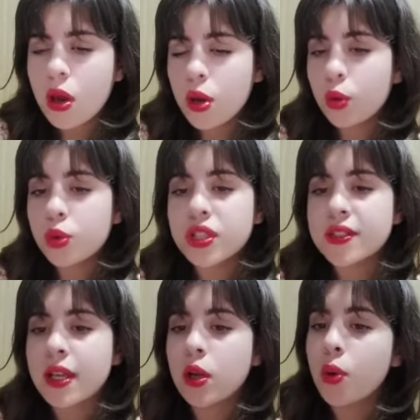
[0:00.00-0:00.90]
Huye
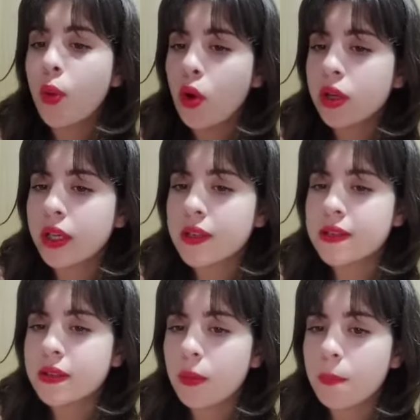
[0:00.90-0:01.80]
hacia los
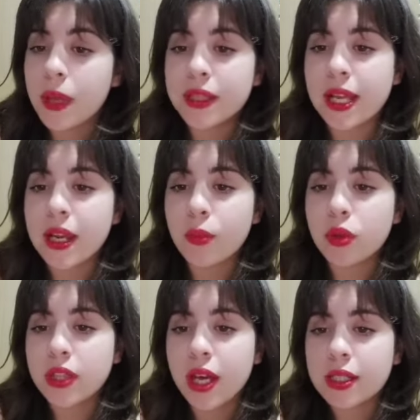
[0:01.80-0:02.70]
bosques, vete a la
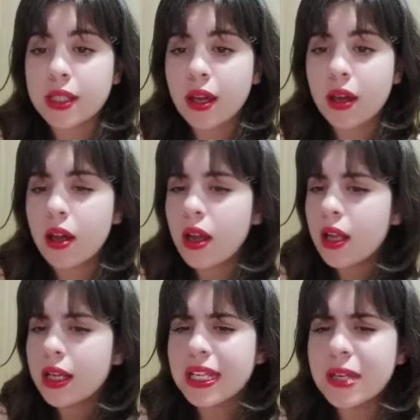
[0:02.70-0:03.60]
montaña,
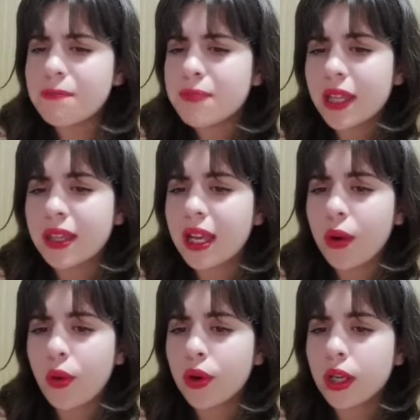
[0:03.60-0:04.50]
límpiate la
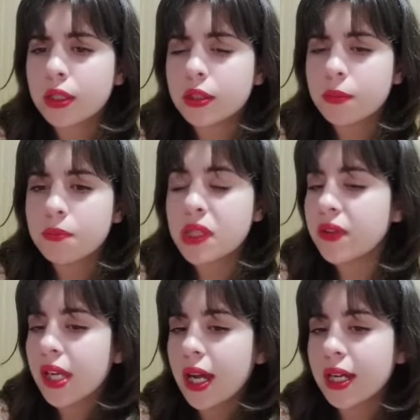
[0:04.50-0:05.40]
boca, vive
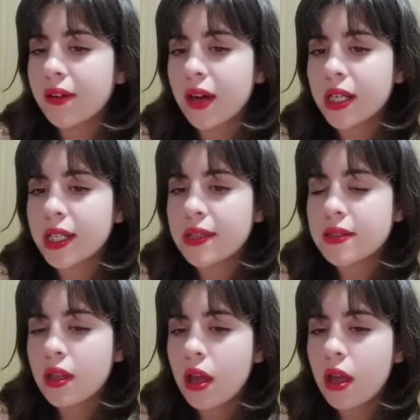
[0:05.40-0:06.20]
en las cabañas,